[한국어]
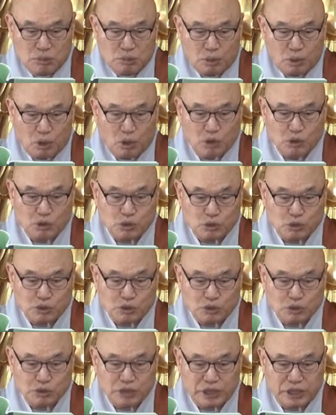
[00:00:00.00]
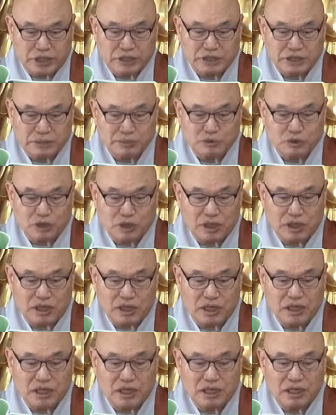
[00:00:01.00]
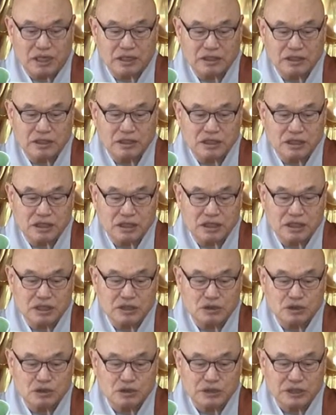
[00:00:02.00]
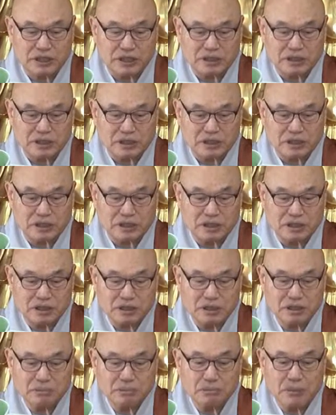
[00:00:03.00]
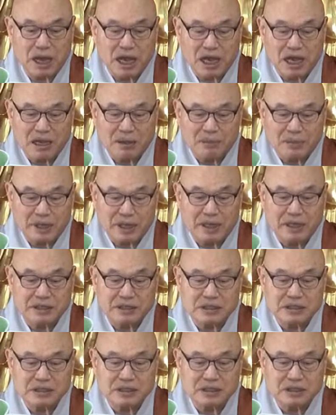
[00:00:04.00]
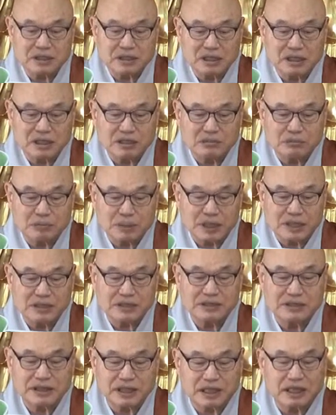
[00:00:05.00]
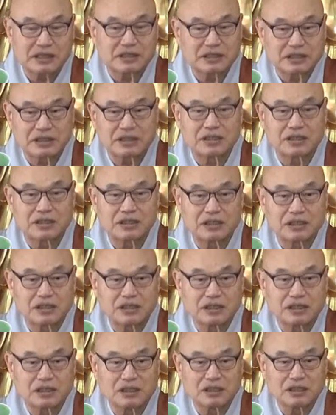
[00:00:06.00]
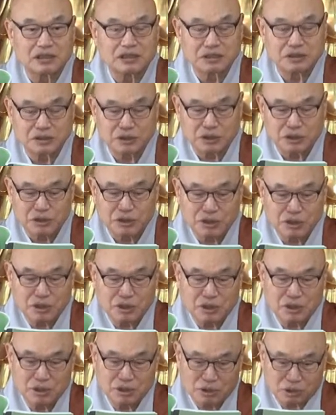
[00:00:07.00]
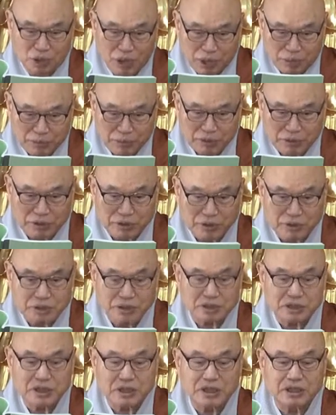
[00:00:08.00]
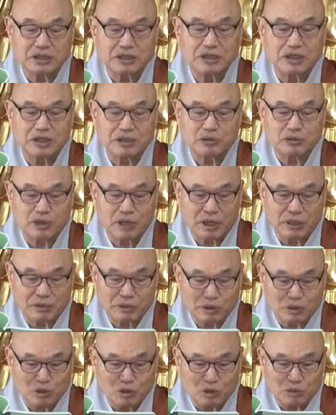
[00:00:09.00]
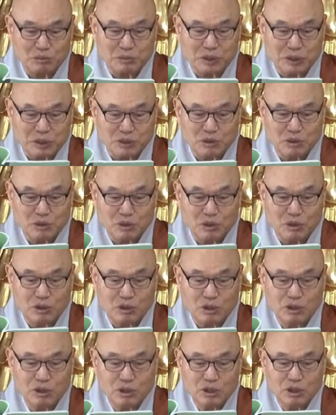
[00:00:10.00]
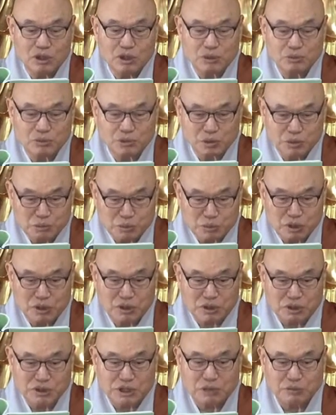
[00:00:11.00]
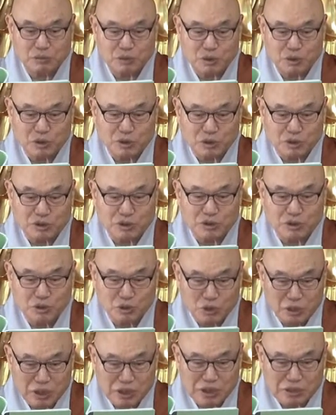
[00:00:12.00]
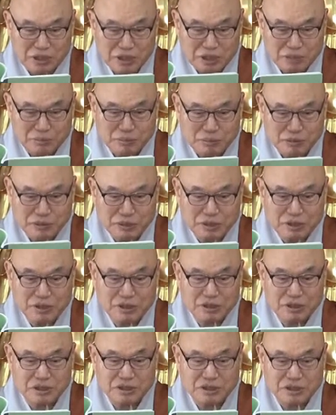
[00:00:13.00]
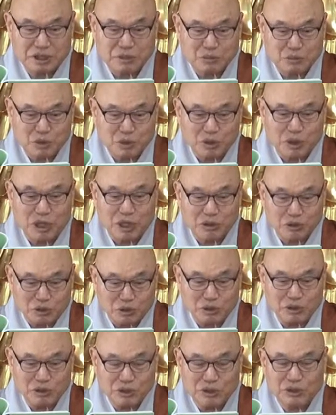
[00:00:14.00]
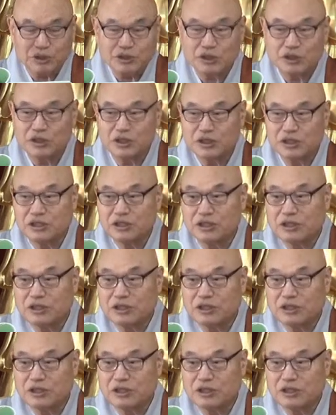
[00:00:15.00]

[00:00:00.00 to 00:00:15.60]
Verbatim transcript: 보수 중생 심소라 가야 널리 중생들의 마음에 즐겨하는 바를 따라서 그렇죠. 환경 즐겨하는 사람은 환경 공부하러 오고 무슨 뭐 장 보는 거 좋아하는 사람은 어, 장 보러 갔고 어,